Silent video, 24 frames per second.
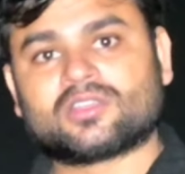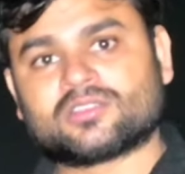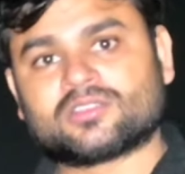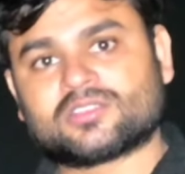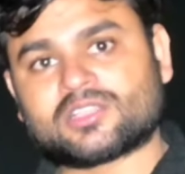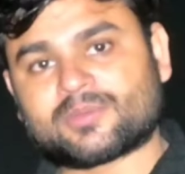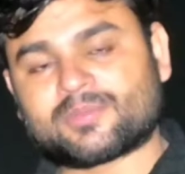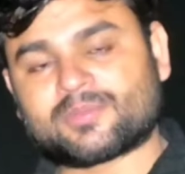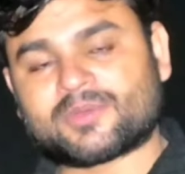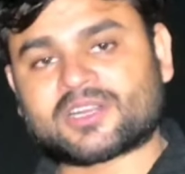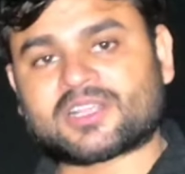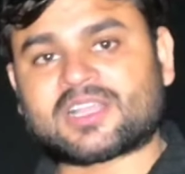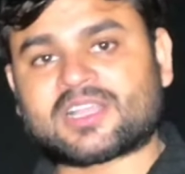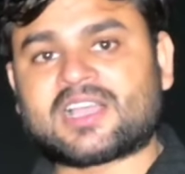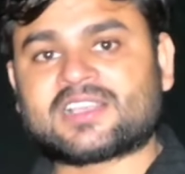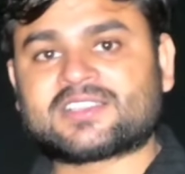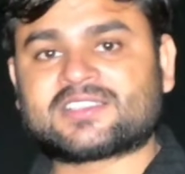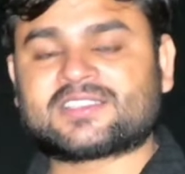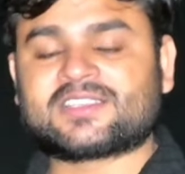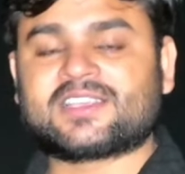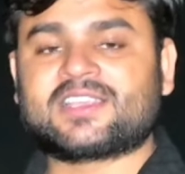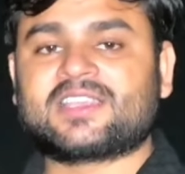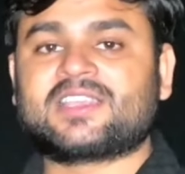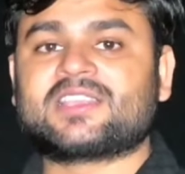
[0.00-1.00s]
जयप्रकाश
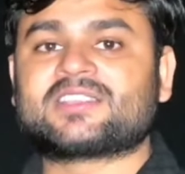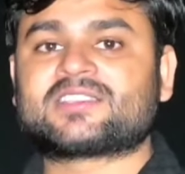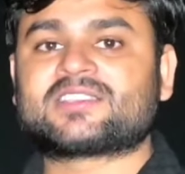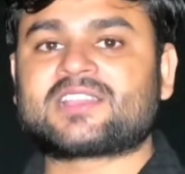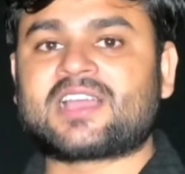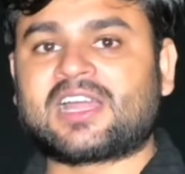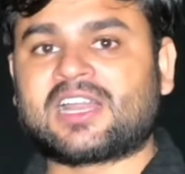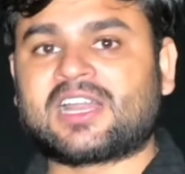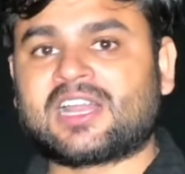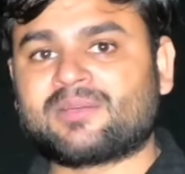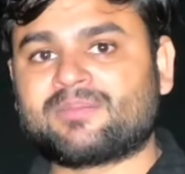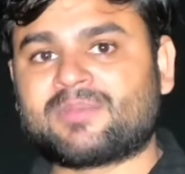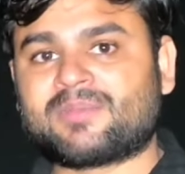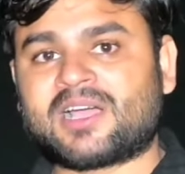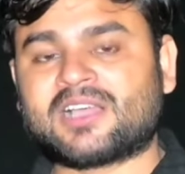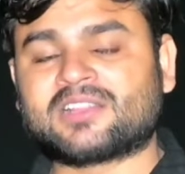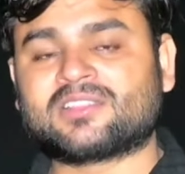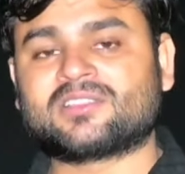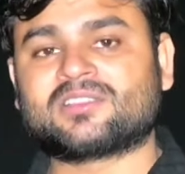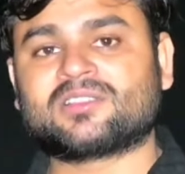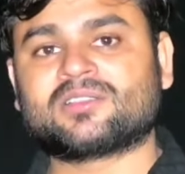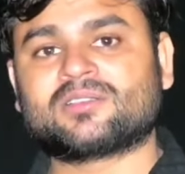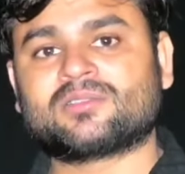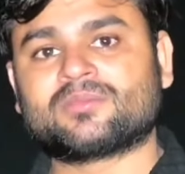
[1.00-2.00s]
से ये सारा बात
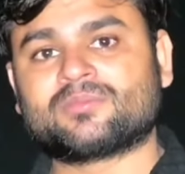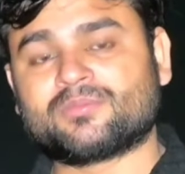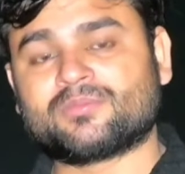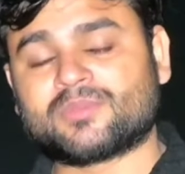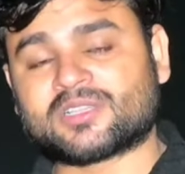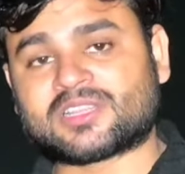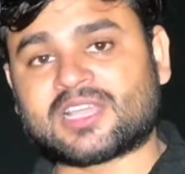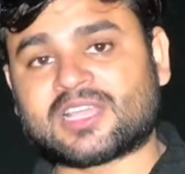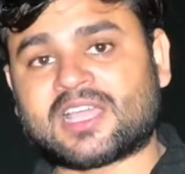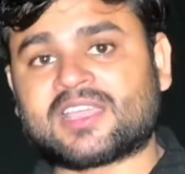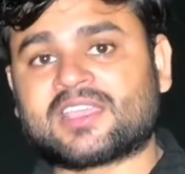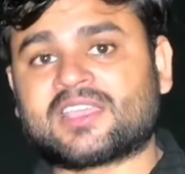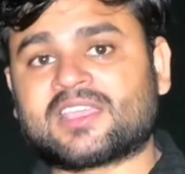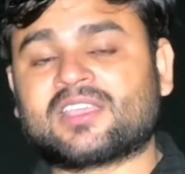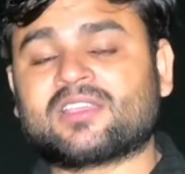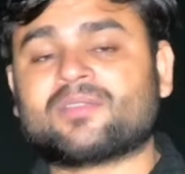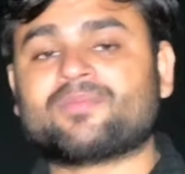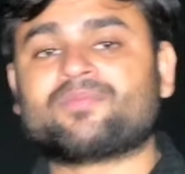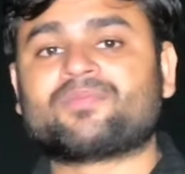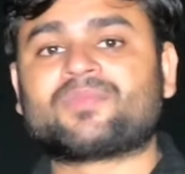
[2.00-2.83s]
बताई